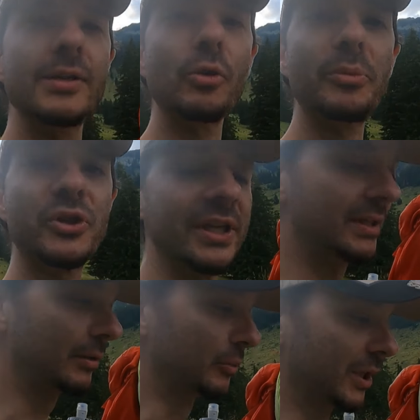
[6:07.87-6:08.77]
so
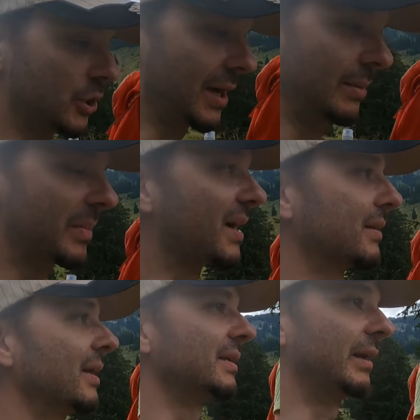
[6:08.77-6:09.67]
bestätigen, und unterschreiben. Man
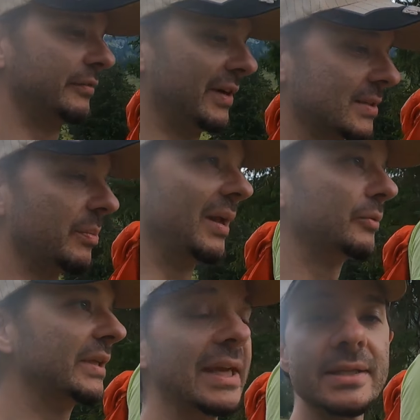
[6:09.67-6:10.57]
kann halt einfach, sobald
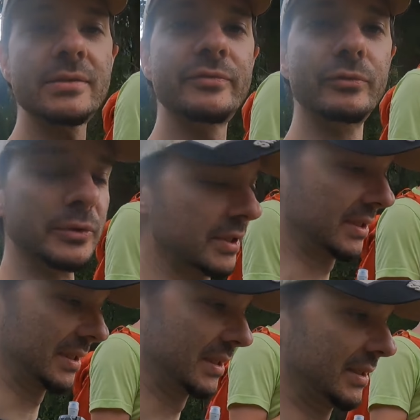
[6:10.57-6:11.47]
du den ersten
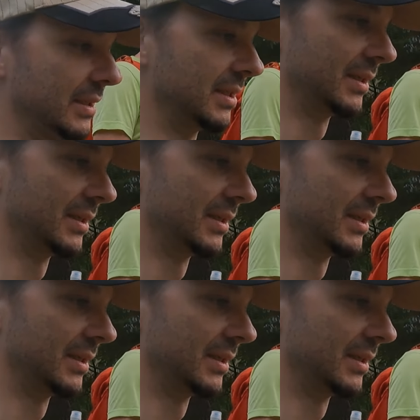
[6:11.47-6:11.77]
Fuß äh,